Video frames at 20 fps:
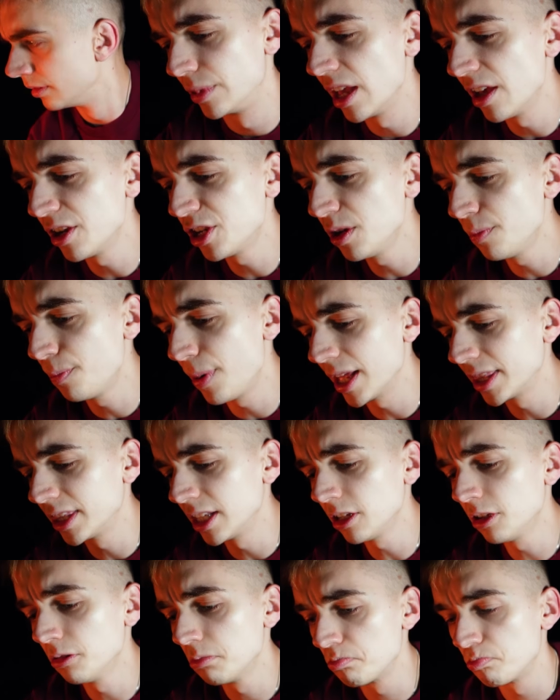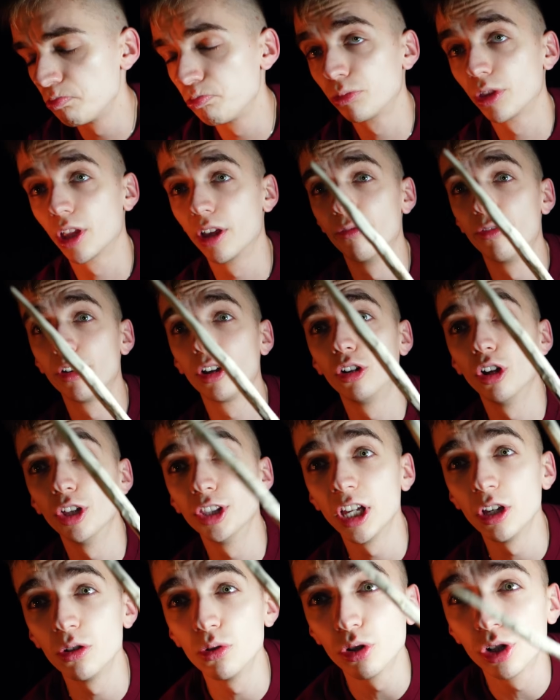Pierwszy patyk
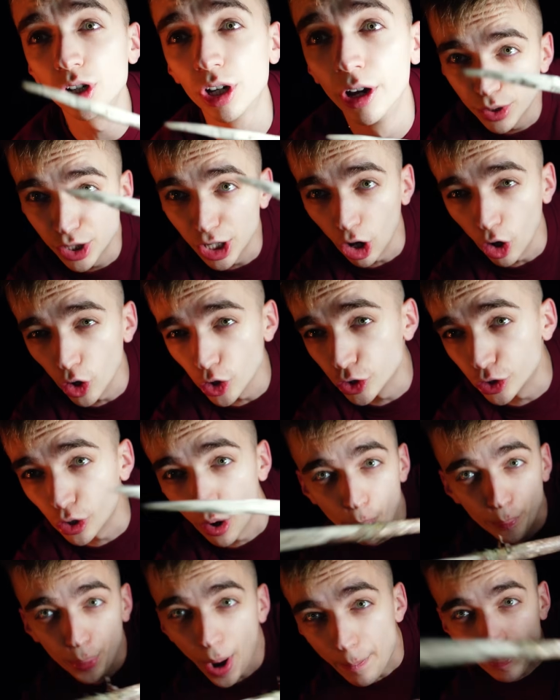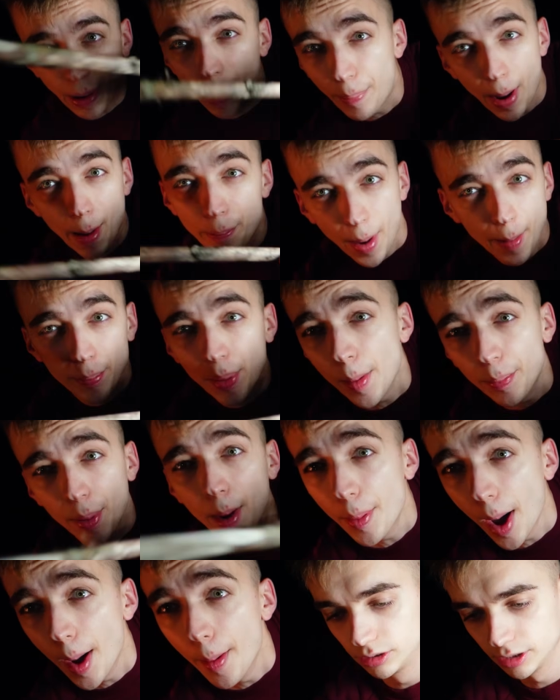wygląda już przeostro. Pa, pa,
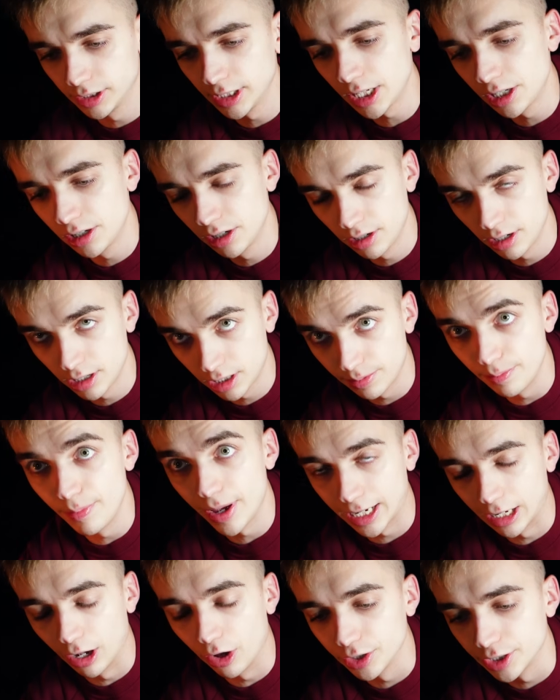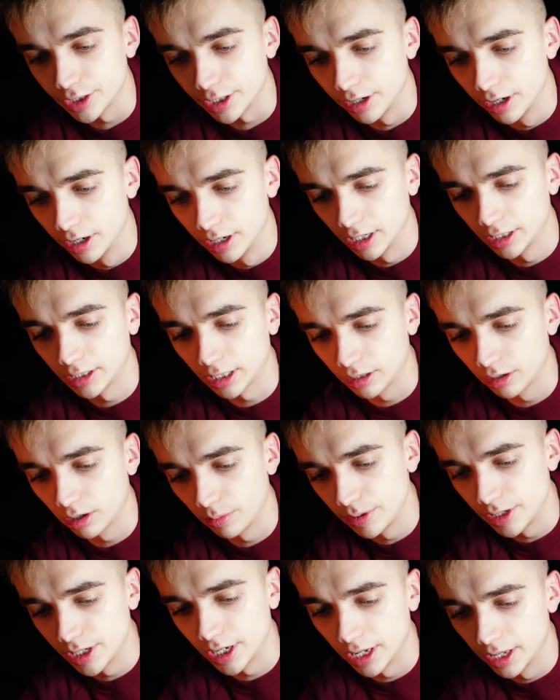pa, to znaczy, że jest mega ostry, jak tak
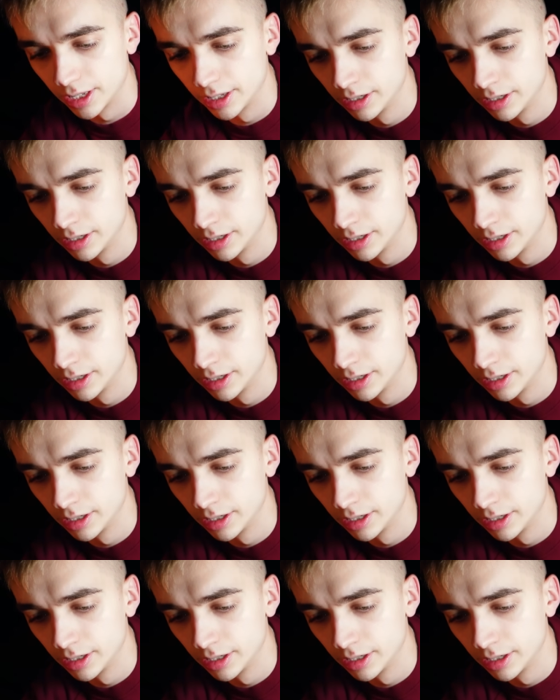robi się.